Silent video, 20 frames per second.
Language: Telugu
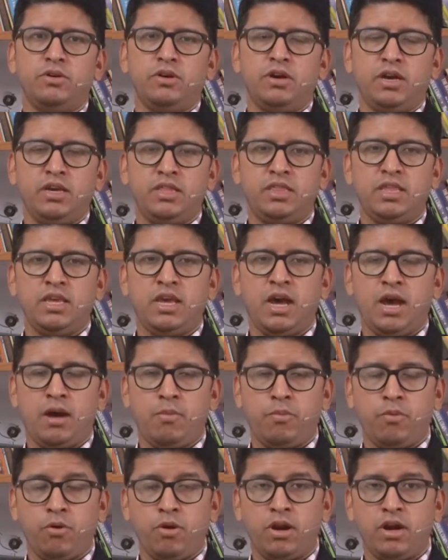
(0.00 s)
అయితే ఆ
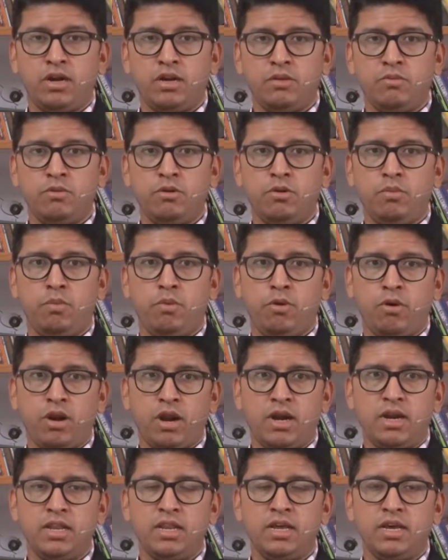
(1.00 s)
పోరాటంలో
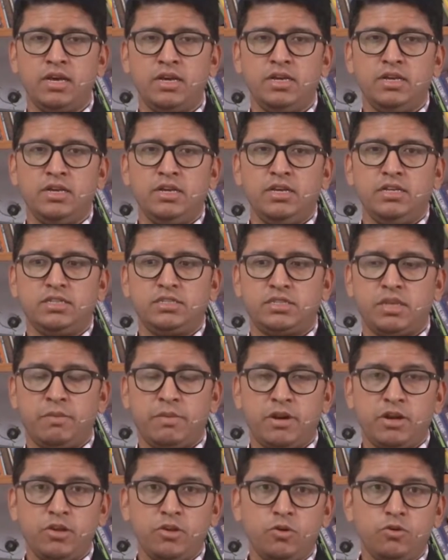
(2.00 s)
పోరాడిన
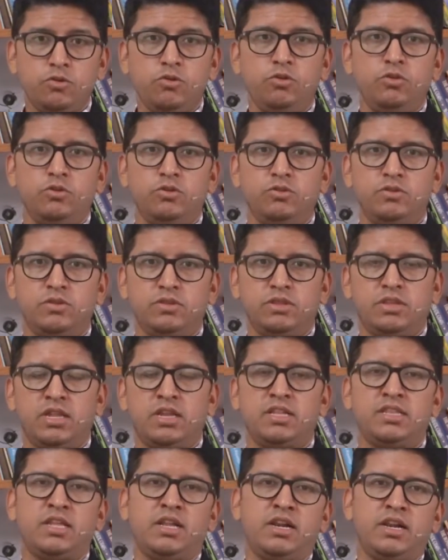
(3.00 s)
సమరయోధుడు తన
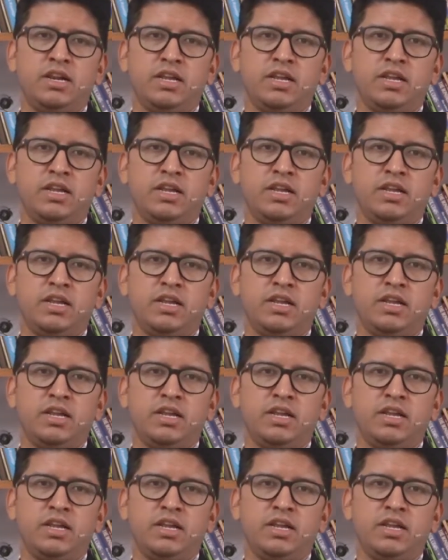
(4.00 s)
తండ్రి